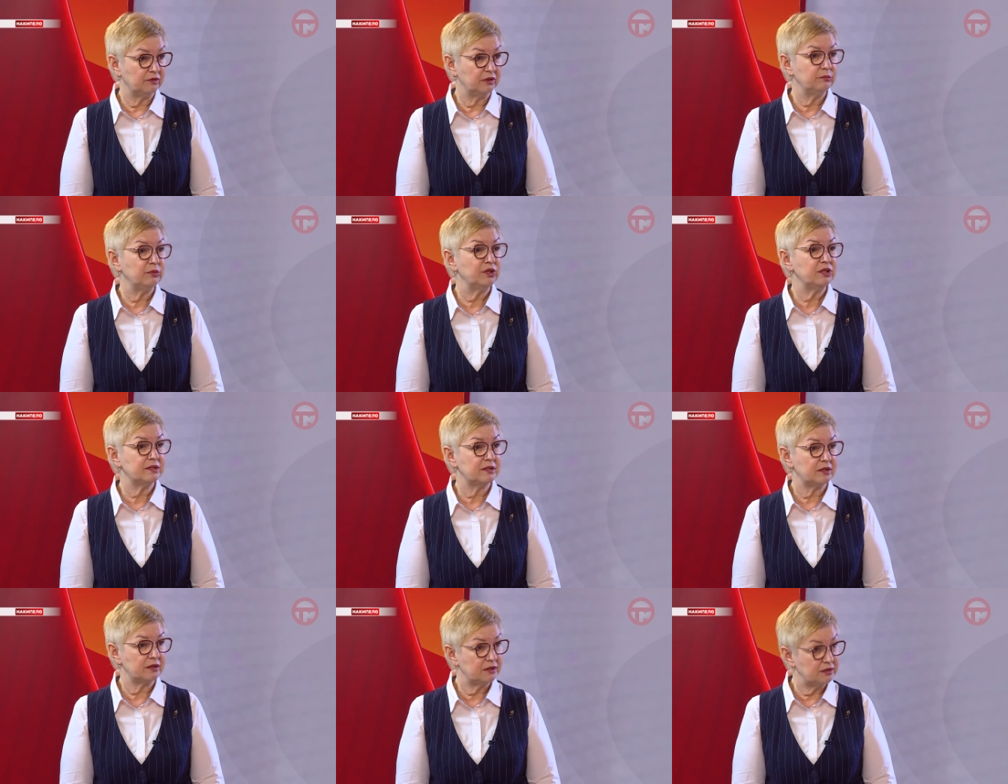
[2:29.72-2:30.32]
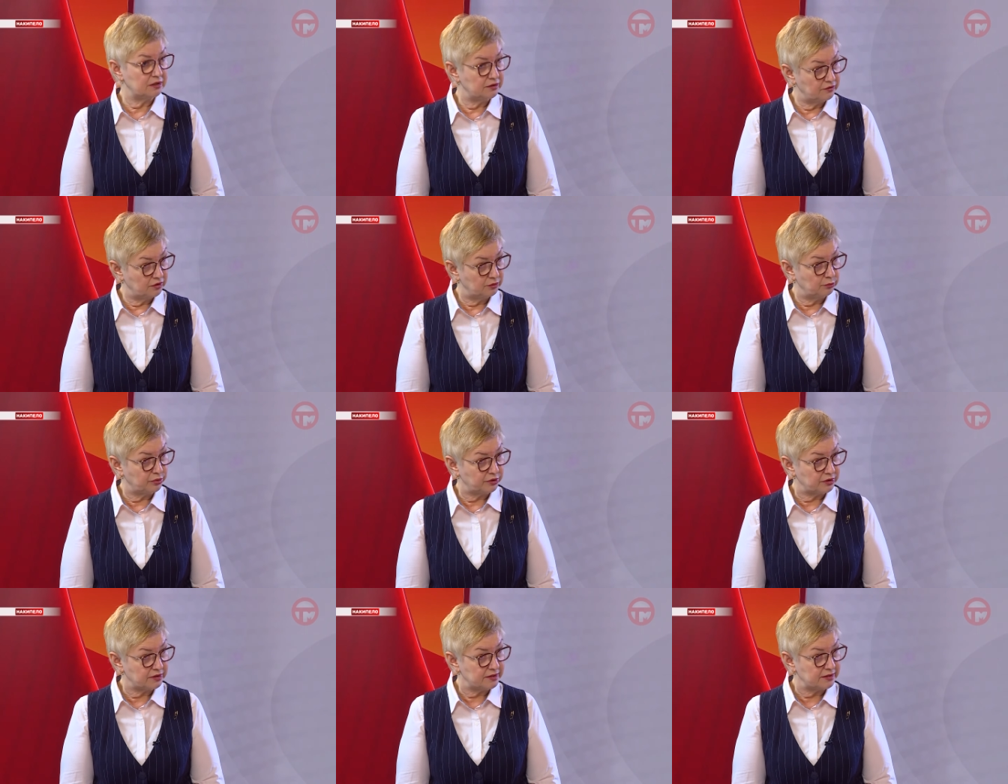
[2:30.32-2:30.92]
в административном
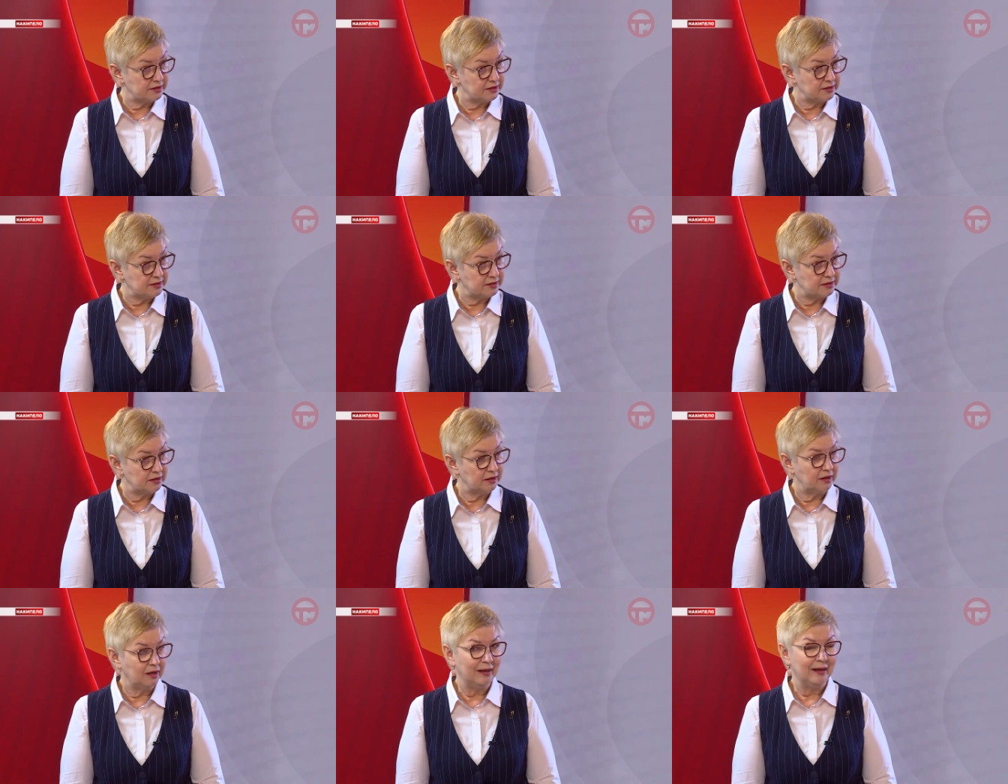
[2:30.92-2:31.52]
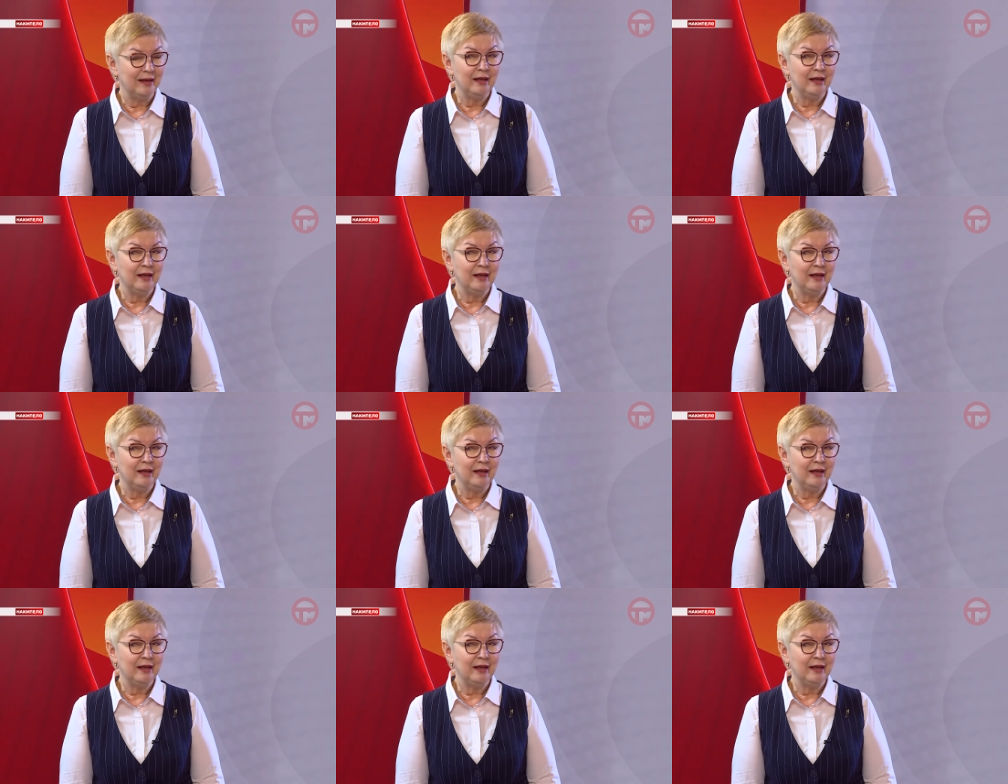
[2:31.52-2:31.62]
процессе.